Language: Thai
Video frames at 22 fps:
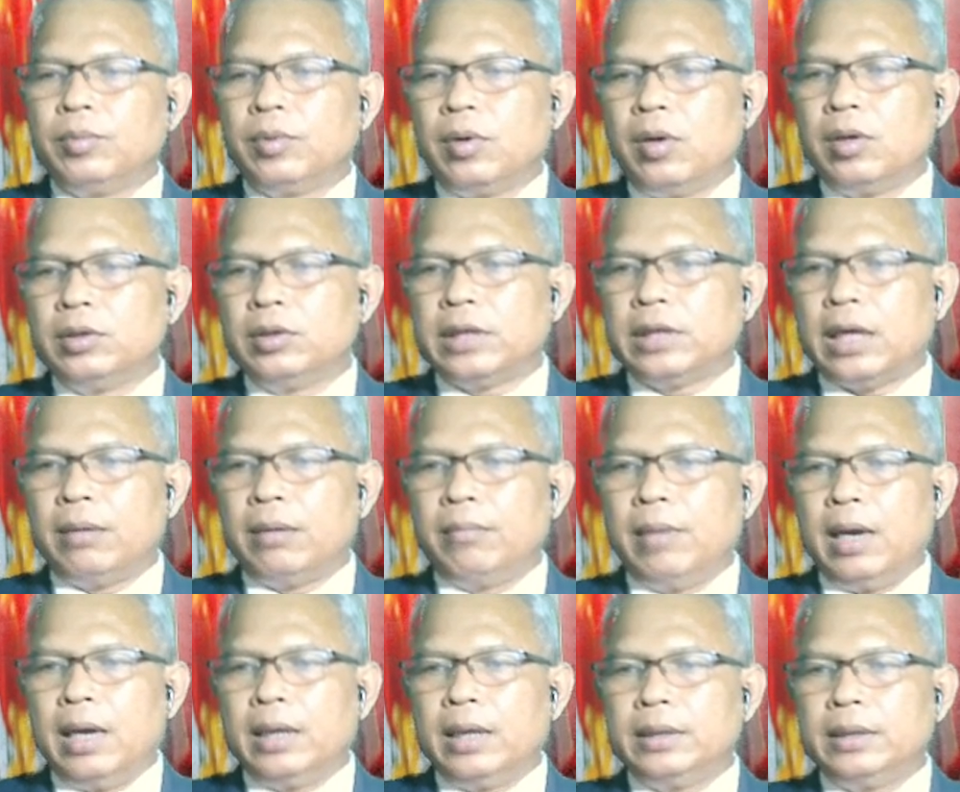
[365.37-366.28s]
ครองสา
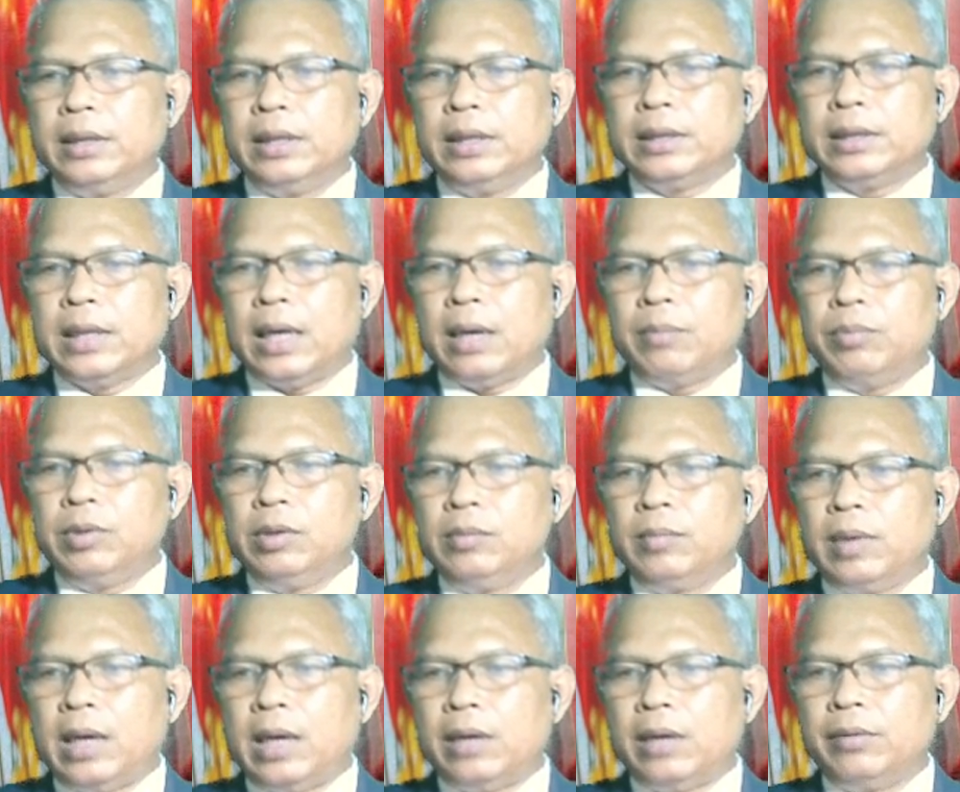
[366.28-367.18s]
มารถที่จะพึ่ง
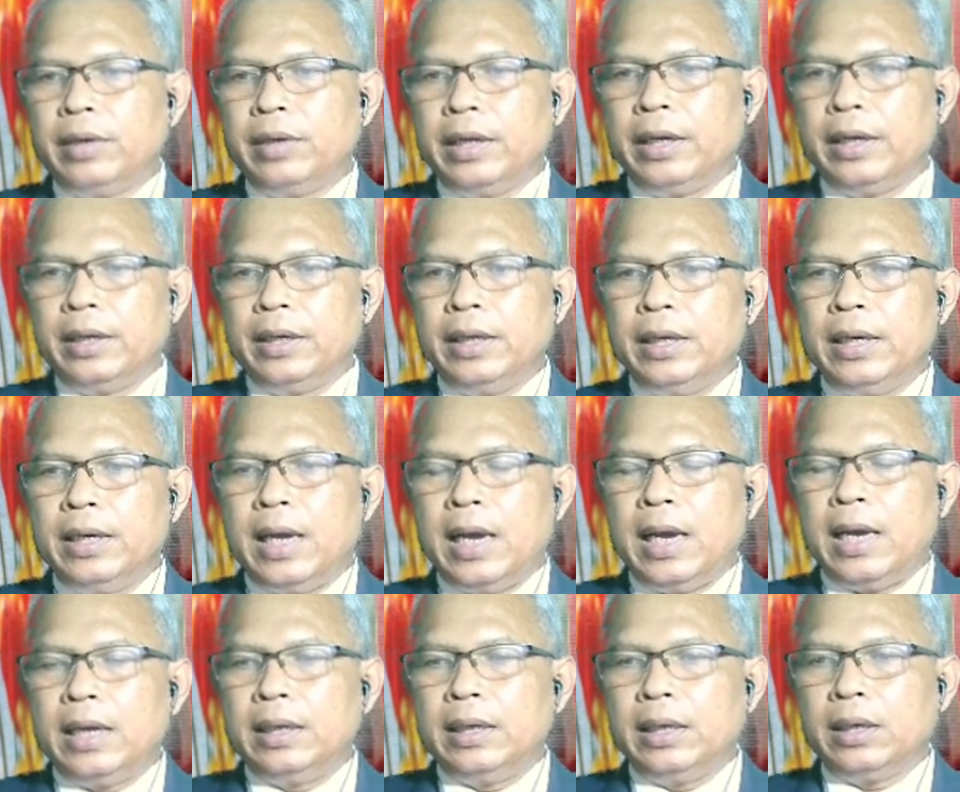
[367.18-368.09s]
พาโรงเรียนแห่งนี้
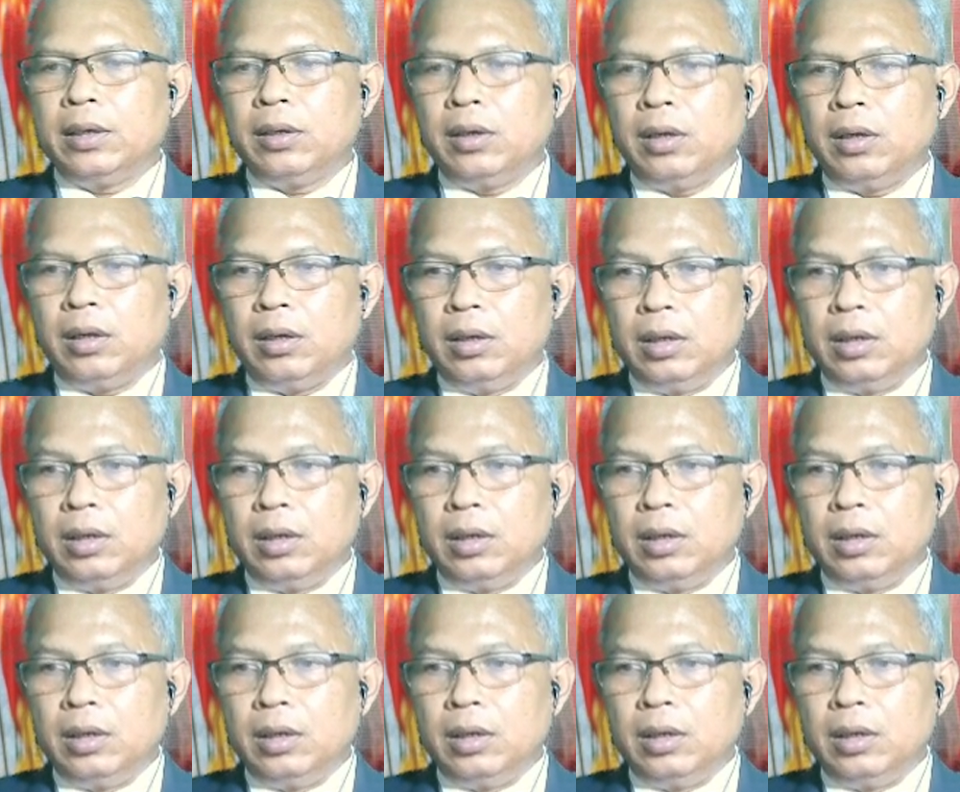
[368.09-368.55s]
ได้ และก็